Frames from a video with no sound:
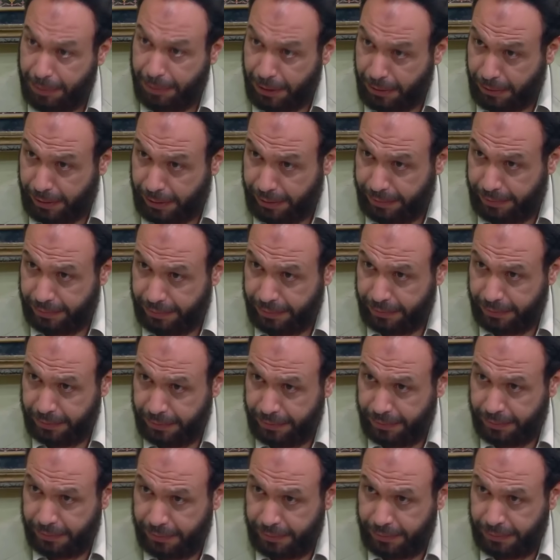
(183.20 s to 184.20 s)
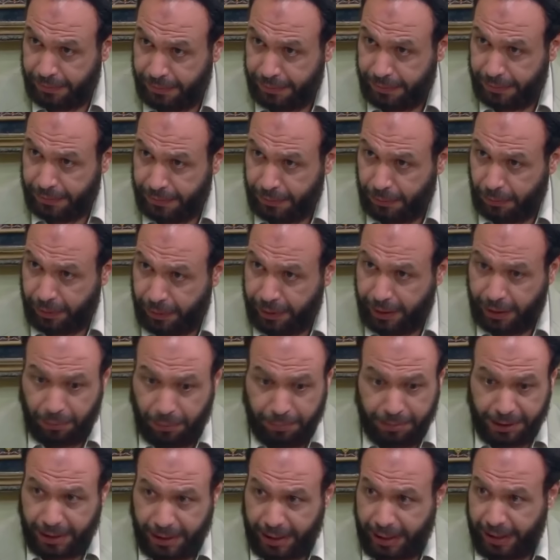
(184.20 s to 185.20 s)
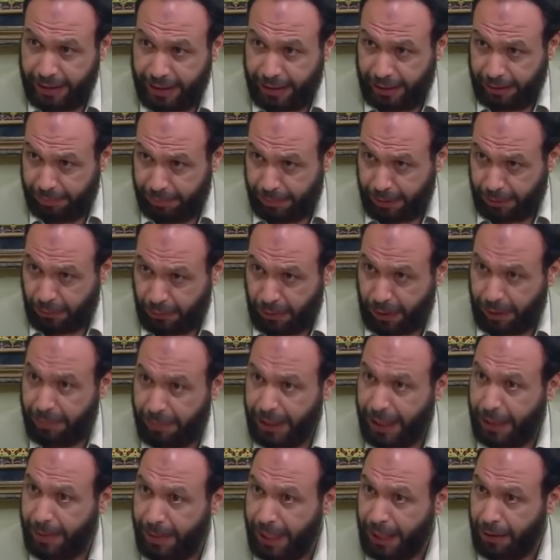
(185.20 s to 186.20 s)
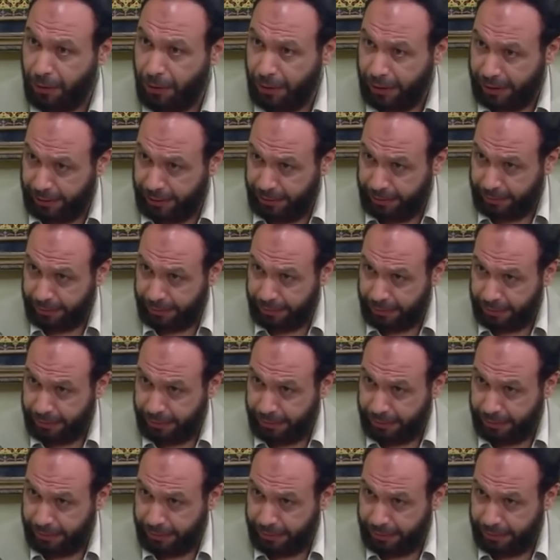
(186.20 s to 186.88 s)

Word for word: عيب يا واد وانا لو بتاع لعيب برضه هعملها مع اخواتي